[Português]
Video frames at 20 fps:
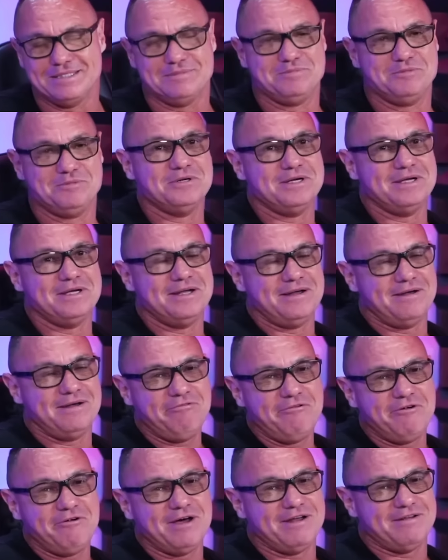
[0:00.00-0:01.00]
Pô, é
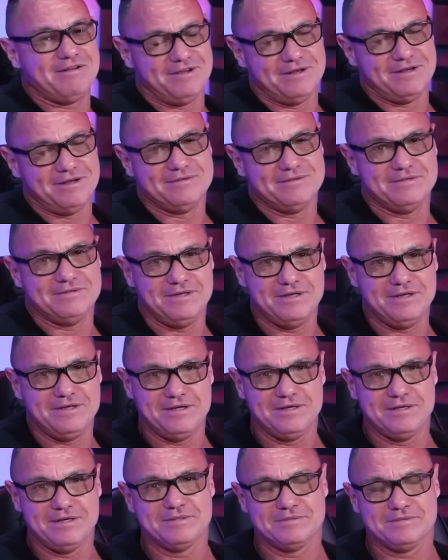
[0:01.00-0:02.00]
fora,
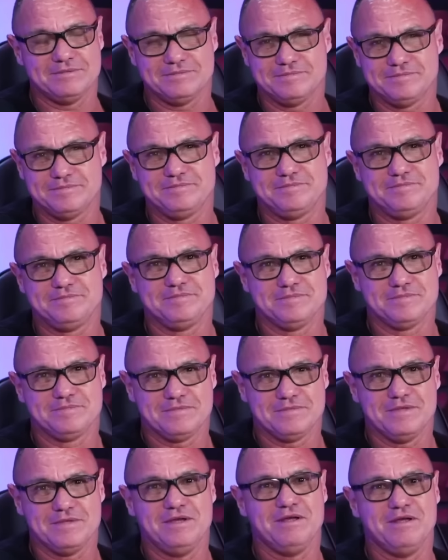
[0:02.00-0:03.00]
velho.
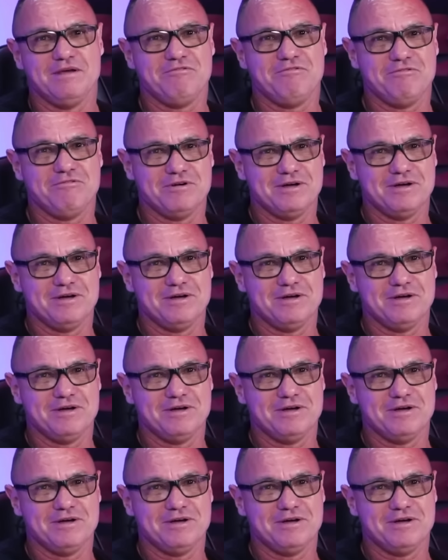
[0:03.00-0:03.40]
É, é foda,